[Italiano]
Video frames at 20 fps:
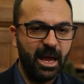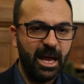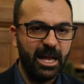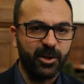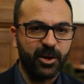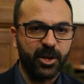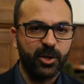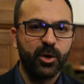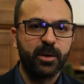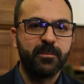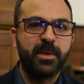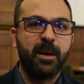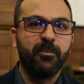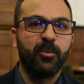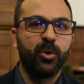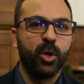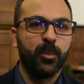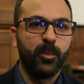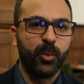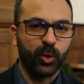Allora, noi
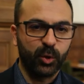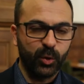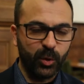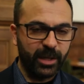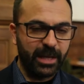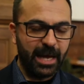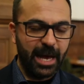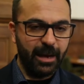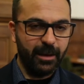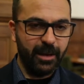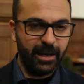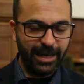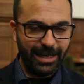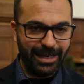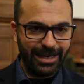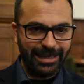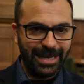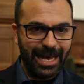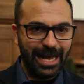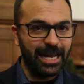abbiamo l'opportunità
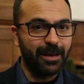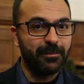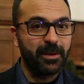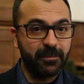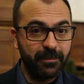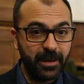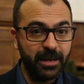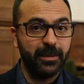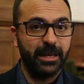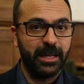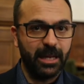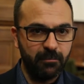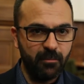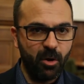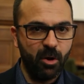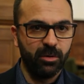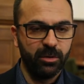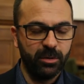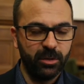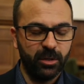in Italia, per primi nel
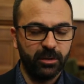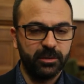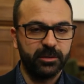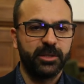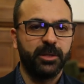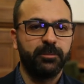mondo,